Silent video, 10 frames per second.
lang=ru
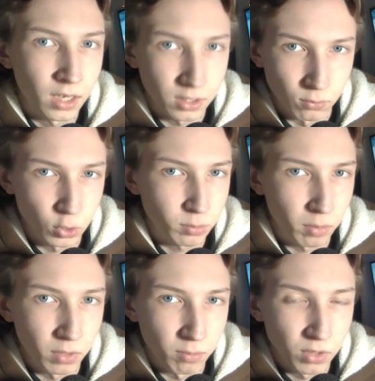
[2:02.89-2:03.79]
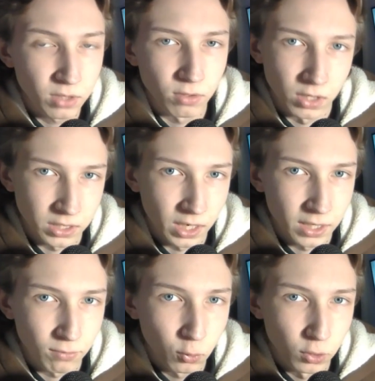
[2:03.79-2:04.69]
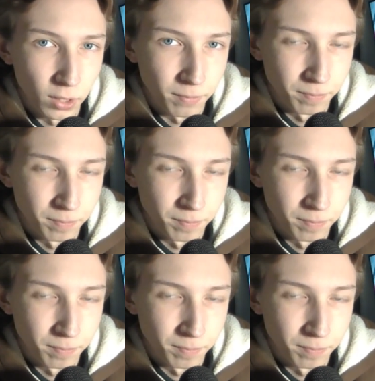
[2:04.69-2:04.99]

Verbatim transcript: звездной мобильной битвы 23 года.